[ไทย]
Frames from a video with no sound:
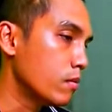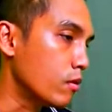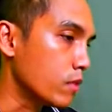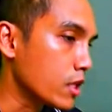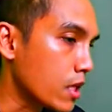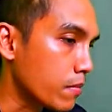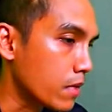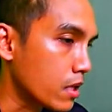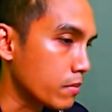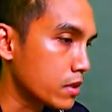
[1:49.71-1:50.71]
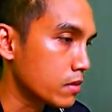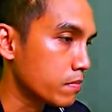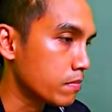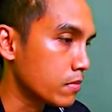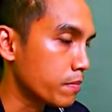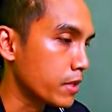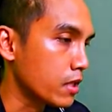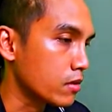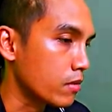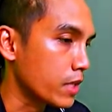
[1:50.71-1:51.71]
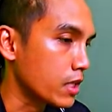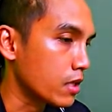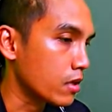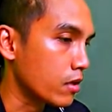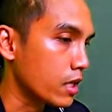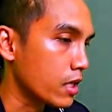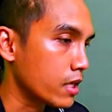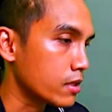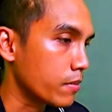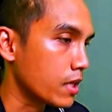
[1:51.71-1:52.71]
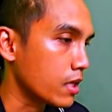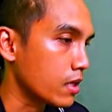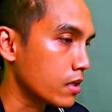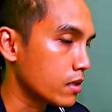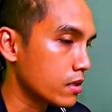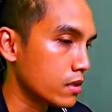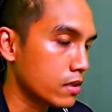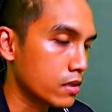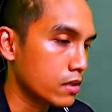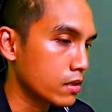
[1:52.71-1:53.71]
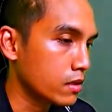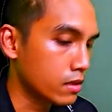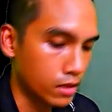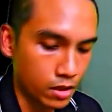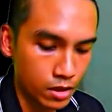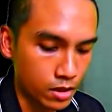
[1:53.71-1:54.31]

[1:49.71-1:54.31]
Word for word: ผมได้ทำมาเมื่อเมื่อปี2555ที่